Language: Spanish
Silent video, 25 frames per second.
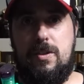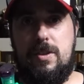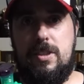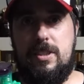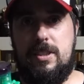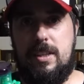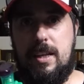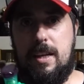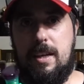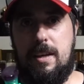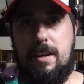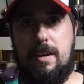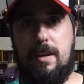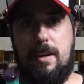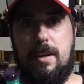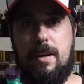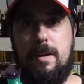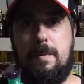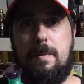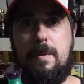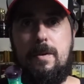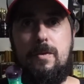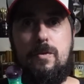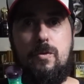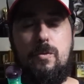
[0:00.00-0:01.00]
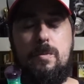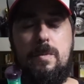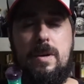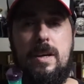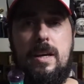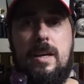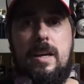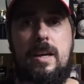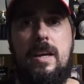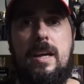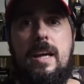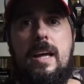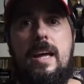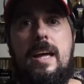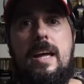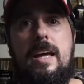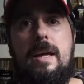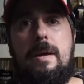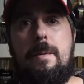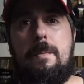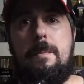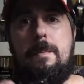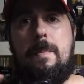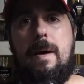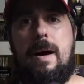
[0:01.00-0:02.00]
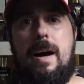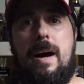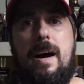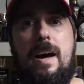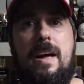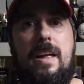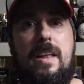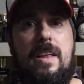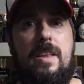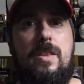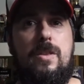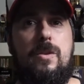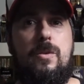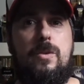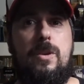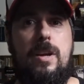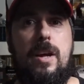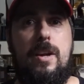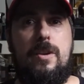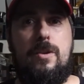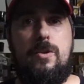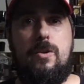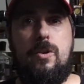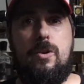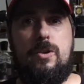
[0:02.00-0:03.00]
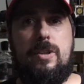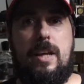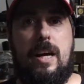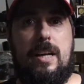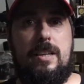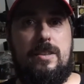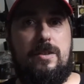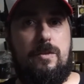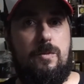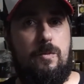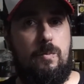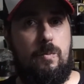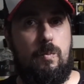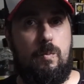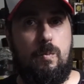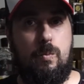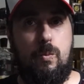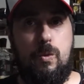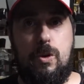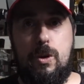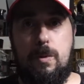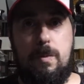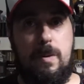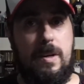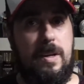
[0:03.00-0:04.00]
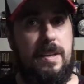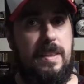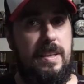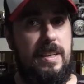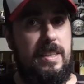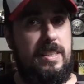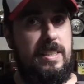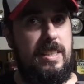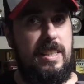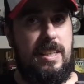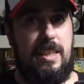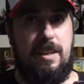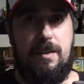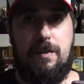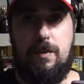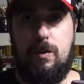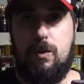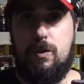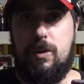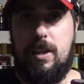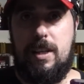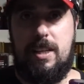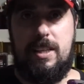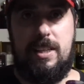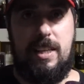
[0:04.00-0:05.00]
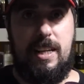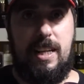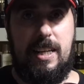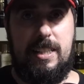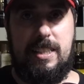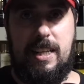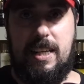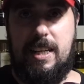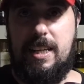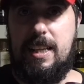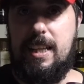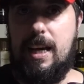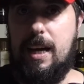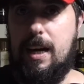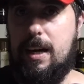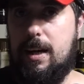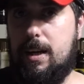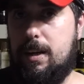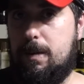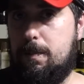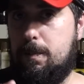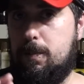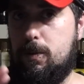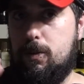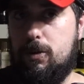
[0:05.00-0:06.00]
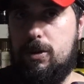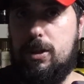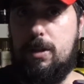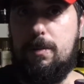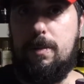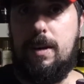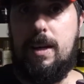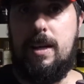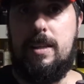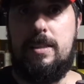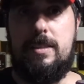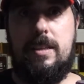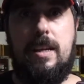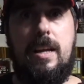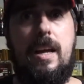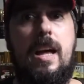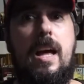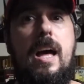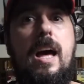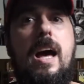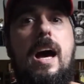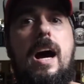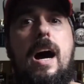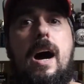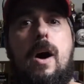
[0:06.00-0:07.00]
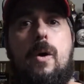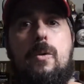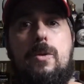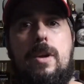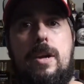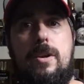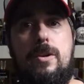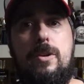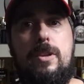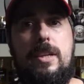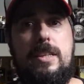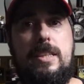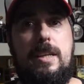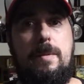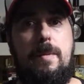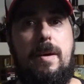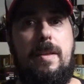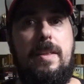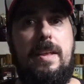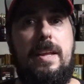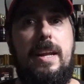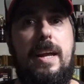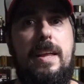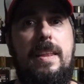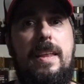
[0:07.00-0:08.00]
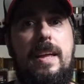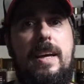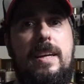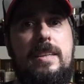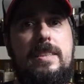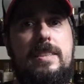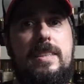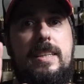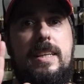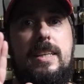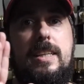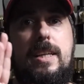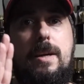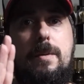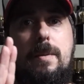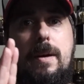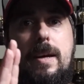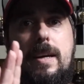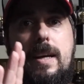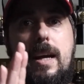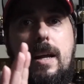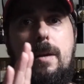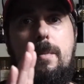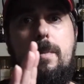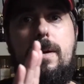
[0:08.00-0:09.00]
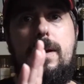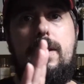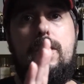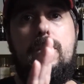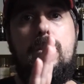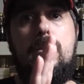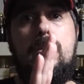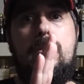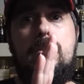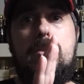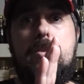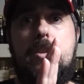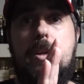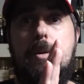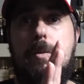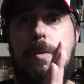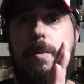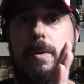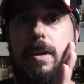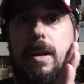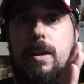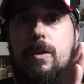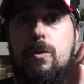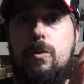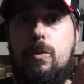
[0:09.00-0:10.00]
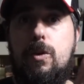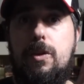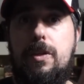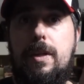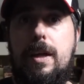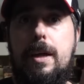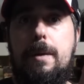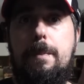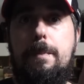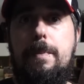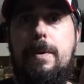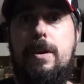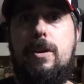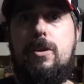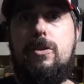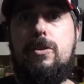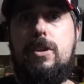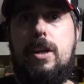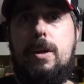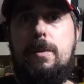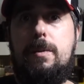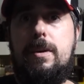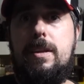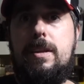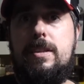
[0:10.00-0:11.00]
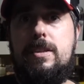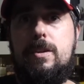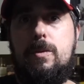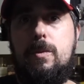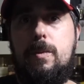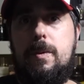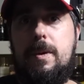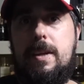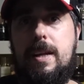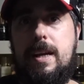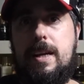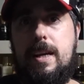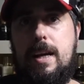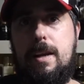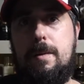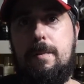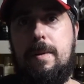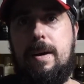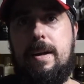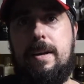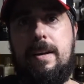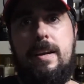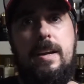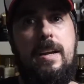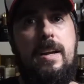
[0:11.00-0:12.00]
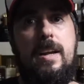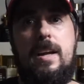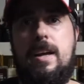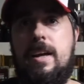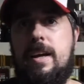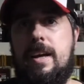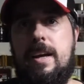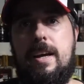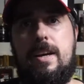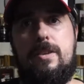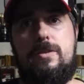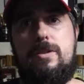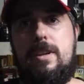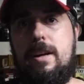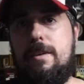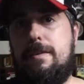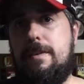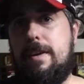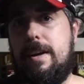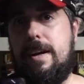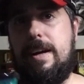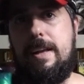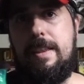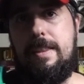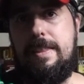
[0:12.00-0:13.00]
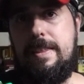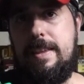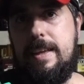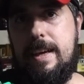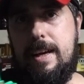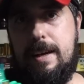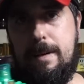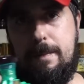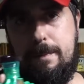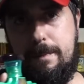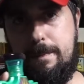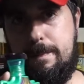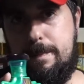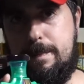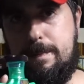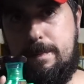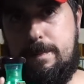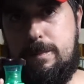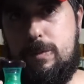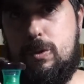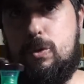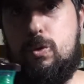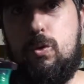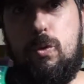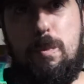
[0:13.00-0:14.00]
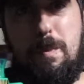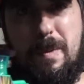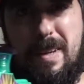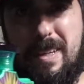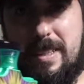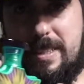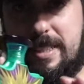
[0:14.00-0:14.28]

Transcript: de este perfume va de unas notas muy verdes y frutales en la salida explosivas a unas notas amaderadas que se van calmando, se vuelven a endulzar, pero otra vez se vuelven a calmar. Es una fragancia súper